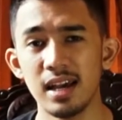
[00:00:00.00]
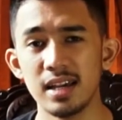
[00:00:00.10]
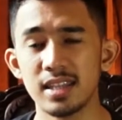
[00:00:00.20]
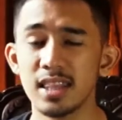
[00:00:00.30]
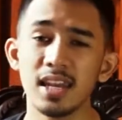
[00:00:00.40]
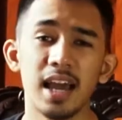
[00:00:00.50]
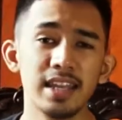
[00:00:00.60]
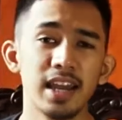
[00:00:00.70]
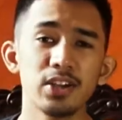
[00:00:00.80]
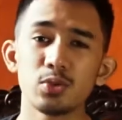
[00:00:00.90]

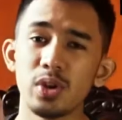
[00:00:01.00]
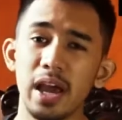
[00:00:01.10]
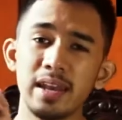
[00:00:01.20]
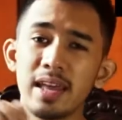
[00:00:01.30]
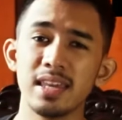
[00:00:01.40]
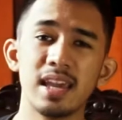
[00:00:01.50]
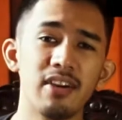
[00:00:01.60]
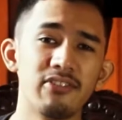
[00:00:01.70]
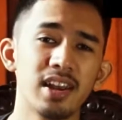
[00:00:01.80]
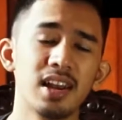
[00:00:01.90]
Setidaknya sudah ada tiga
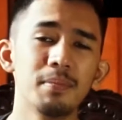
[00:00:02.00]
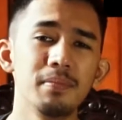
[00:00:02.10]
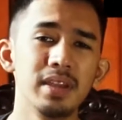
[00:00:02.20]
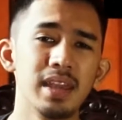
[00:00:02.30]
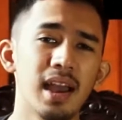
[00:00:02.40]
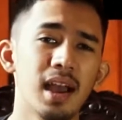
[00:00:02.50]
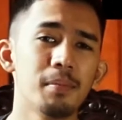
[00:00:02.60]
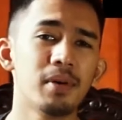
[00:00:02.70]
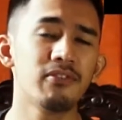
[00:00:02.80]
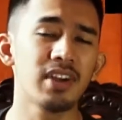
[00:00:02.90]
film
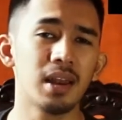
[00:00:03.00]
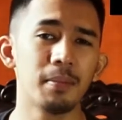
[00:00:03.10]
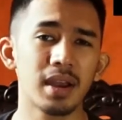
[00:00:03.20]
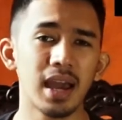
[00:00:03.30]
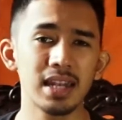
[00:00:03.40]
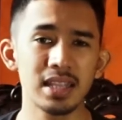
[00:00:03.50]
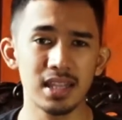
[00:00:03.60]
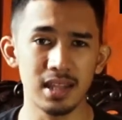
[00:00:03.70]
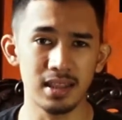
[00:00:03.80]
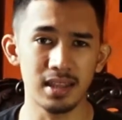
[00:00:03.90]
yang memfilmkan
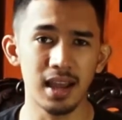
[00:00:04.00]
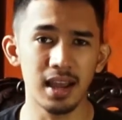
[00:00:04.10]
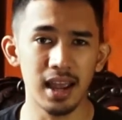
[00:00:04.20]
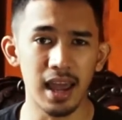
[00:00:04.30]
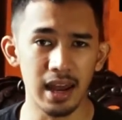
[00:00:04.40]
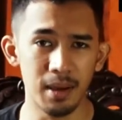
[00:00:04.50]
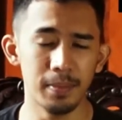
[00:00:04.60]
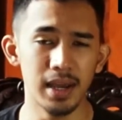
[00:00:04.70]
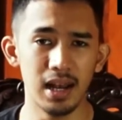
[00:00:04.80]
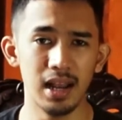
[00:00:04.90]
tentang
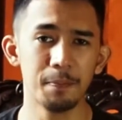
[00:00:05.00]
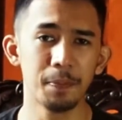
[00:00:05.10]
Annabelle.